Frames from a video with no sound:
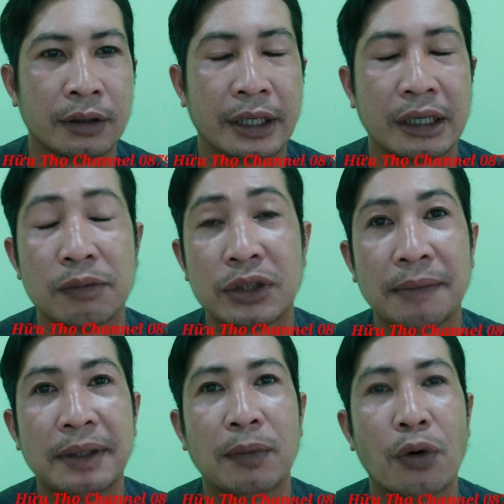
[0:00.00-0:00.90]
thì không
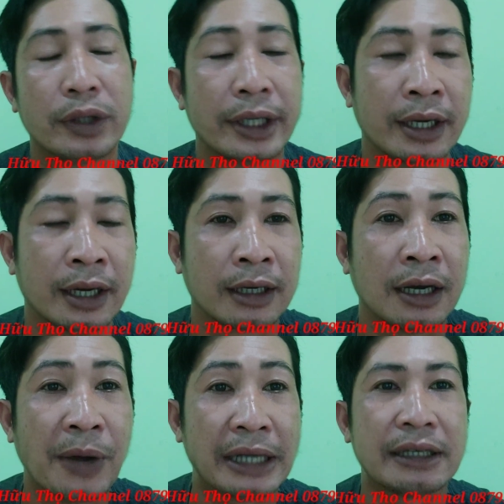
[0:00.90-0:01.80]
sớm thì muộn thì
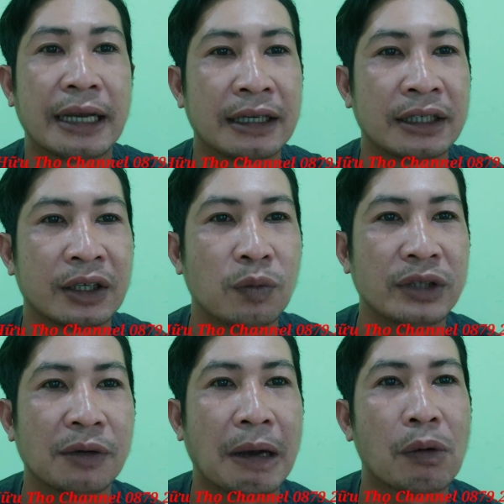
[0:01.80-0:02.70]
cơ quan chức năng thì cũng
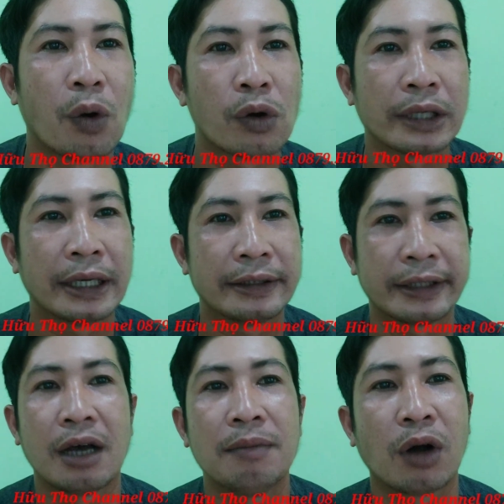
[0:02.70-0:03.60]
sẽ vào cuộc thì sẽ
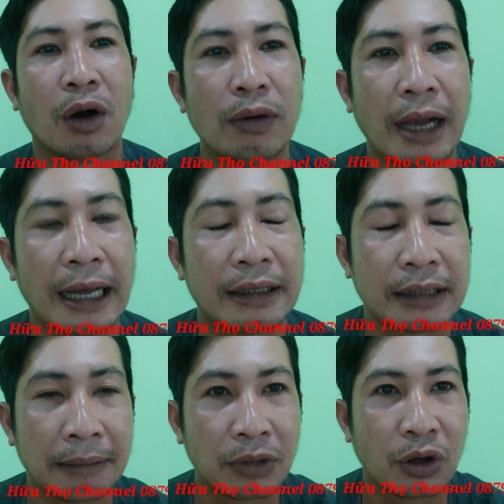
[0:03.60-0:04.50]
tóm cổ là anh
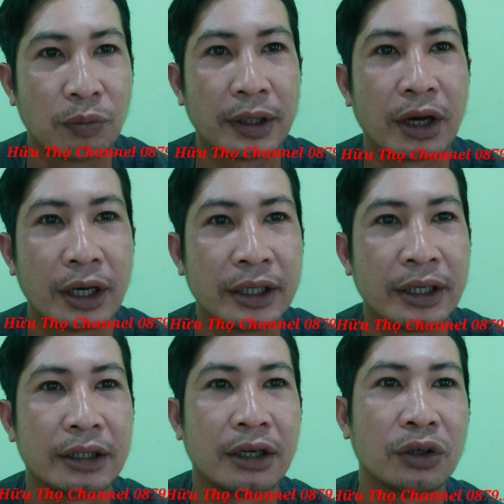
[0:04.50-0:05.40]
thám tử cung này thôi
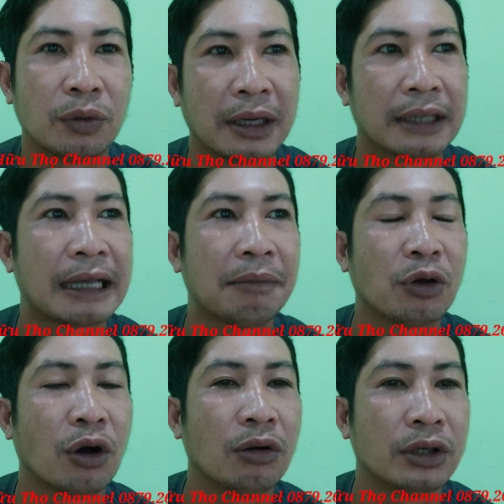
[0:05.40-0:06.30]
nói chung là tám
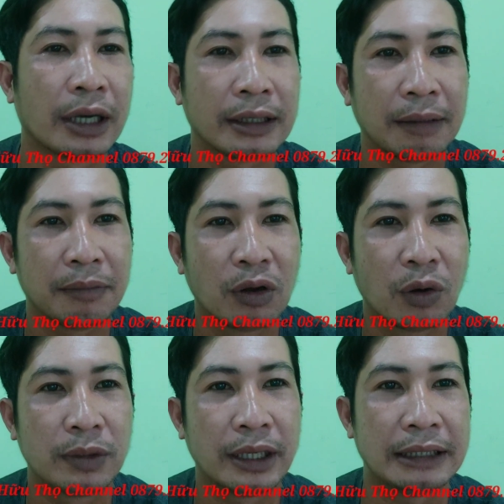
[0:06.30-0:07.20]
cổ được anh thám tử
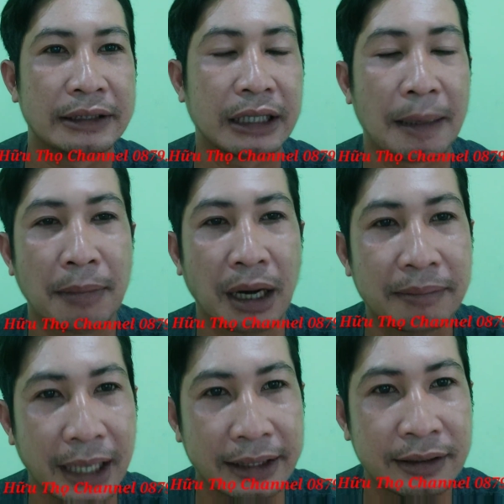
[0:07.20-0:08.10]
cung này anh sẽ cầm
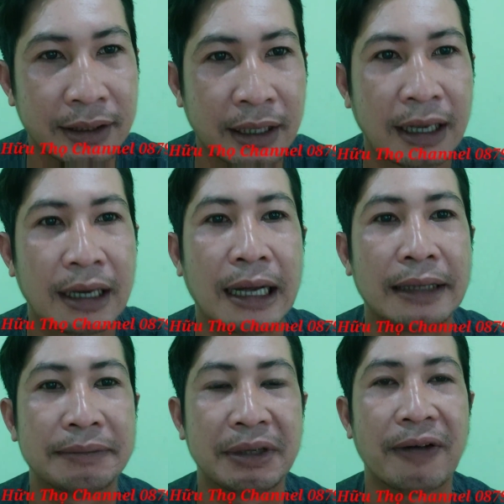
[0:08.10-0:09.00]
mõm lại
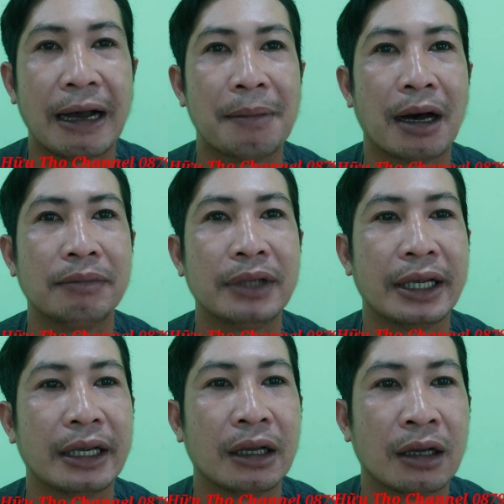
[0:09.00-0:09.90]
anh sẽ bị phá mõm
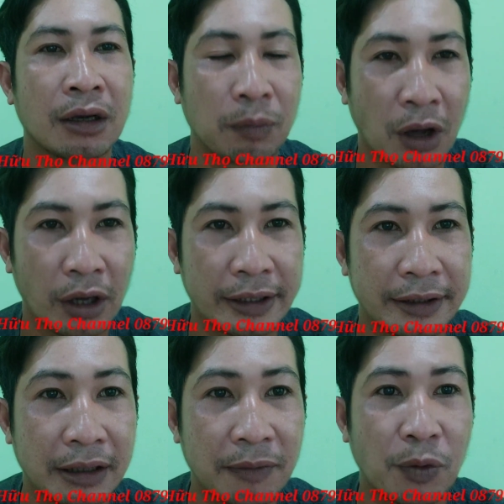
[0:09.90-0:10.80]
thì lúc đó thì
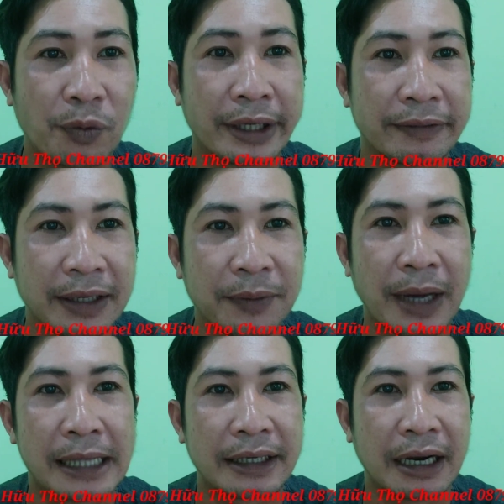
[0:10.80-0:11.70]
những cái vụ việc liên
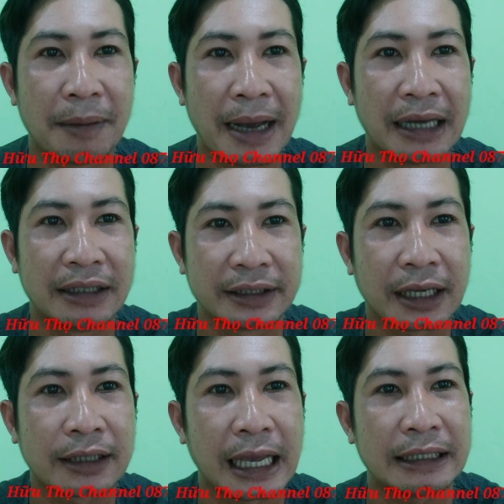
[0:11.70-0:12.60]
quan tới đời ma thì
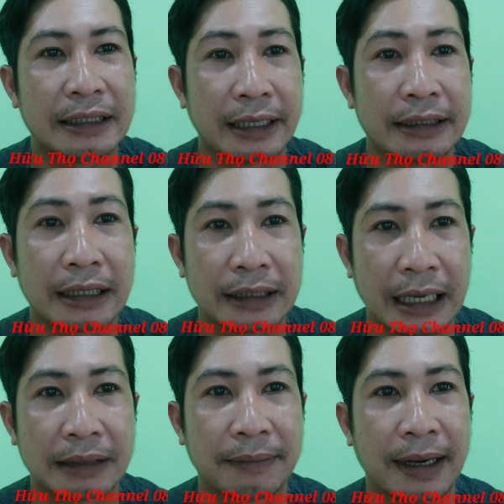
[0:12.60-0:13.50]
chắc chắn thì sẽ dần
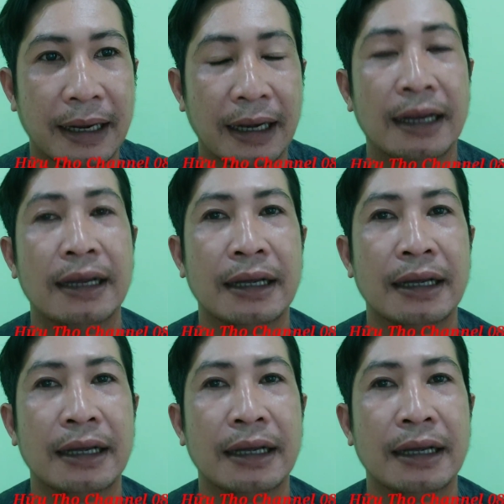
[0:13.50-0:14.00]
dần mà